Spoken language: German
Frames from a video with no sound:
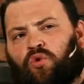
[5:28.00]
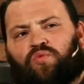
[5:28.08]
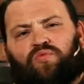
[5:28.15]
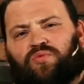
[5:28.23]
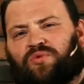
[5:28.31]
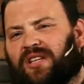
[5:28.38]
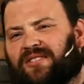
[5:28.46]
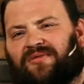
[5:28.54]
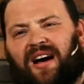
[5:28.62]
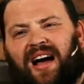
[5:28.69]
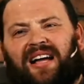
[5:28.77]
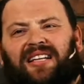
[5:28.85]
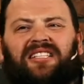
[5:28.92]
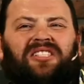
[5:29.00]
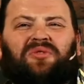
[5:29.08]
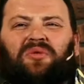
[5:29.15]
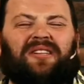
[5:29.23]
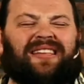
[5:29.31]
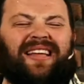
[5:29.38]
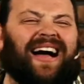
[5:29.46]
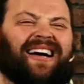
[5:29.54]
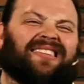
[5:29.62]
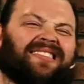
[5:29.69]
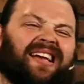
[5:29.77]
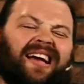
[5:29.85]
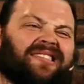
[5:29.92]
Das war nicht so eine
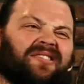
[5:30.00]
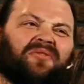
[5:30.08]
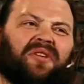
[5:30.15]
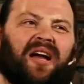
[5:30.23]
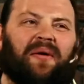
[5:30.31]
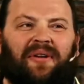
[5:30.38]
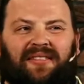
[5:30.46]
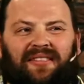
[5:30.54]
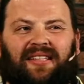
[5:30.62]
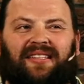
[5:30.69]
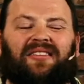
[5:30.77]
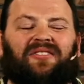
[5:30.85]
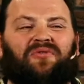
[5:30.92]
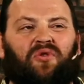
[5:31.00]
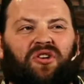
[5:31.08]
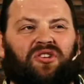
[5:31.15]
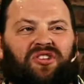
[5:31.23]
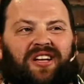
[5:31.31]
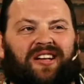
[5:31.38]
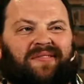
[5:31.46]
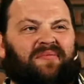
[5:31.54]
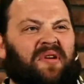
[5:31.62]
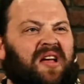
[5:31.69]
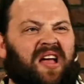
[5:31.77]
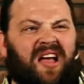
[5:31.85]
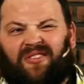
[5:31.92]
Tagesreise, so kann man sich das nicht vorstellen.
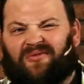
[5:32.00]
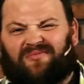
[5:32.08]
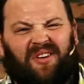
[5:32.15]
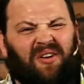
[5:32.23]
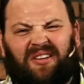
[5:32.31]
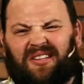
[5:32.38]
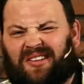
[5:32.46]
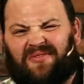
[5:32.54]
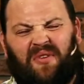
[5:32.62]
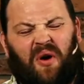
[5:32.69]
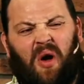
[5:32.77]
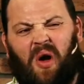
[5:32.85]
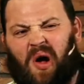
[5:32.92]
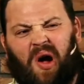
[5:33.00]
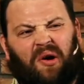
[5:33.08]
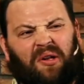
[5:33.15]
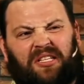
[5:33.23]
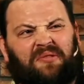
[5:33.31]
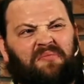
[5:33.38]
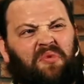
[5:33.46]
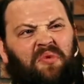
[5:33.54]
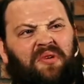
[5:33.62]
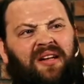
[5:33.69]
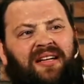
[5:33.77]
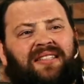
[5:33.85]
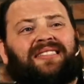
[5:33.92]
Auch nicht eine Woche, auch nicht einen
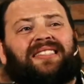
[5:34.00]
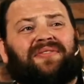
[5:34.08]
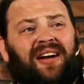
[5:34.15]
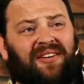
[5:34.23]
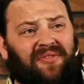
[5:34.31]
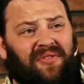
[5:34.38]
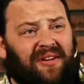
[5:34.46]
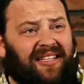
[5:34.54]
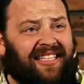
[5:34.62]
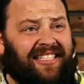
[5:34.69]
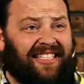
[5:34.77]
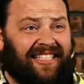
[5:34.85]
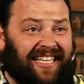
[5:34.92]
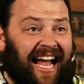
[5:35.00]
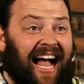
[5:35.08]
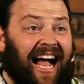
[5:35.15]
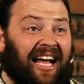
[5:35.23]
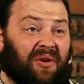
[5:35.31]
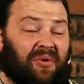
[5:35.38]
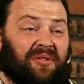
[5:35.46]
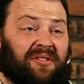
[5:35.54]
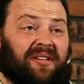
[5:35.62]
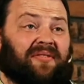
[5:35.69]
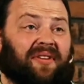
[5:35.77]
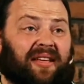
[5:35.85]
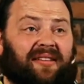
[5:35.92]
Monat, die waren wirklich Jahre
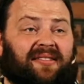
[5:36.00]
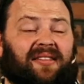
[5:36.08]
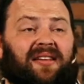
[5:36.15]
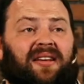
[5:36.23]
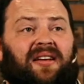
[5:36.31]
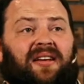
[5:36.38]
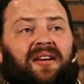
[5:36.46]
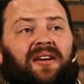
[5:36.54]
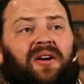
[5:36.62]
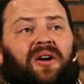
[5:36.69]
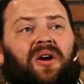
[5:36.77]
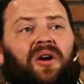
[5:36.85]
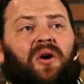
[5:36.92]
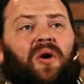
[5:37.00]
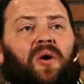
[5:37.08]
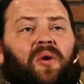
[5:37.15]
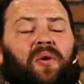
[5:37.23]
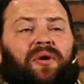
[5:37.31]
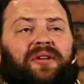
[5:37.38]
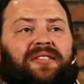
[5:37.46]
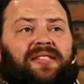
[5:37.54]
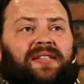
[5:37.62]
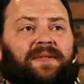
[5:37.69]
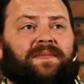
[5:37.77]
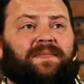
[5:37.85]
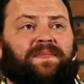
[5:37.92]
unterwegs. Und
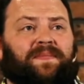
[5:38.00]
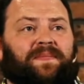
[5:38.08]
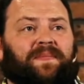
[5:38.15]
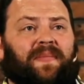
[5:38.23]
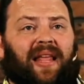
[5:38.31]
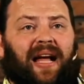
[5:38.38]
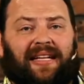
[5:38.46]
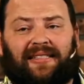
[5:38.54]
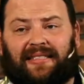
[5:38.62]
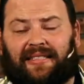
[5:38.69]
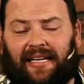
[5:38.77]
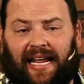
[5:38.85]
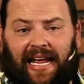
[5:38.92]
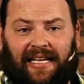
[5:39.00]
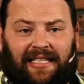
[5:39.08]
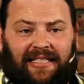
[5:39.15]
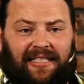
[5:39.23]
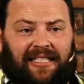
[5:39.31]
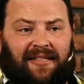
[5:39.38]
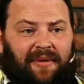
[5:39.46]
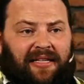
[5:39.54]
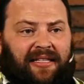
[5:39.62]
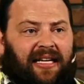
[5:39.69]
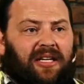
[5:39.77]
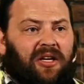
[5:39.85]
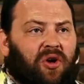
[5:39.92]
als sie dann endlich in dem Land
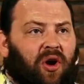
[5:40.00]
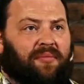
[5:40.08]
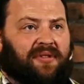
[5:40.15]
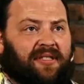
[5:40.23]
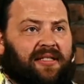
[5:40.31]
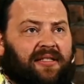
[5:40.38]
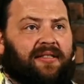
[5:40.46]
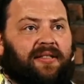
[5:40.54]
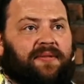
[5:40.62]
angekommen sind,